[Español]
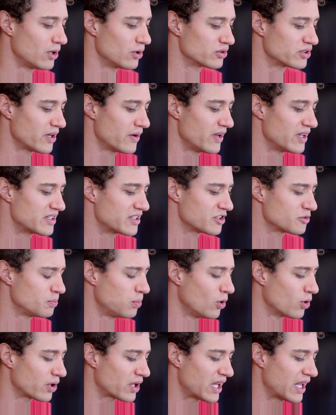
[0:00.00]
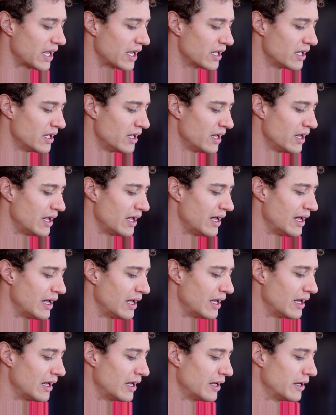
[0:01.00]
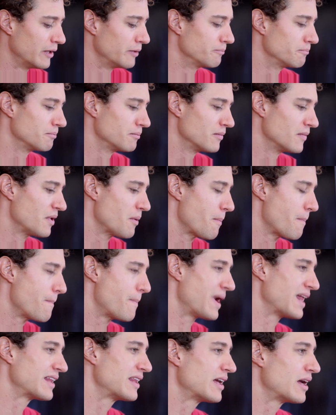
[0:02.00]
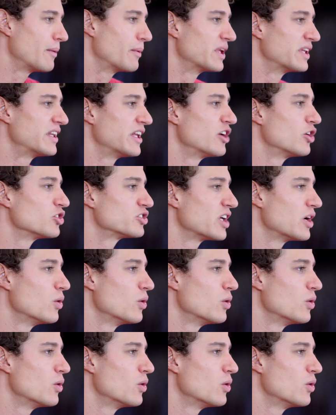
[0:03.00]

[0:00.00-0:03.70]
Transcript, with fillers: los ceviches porque eh, prácticamente no se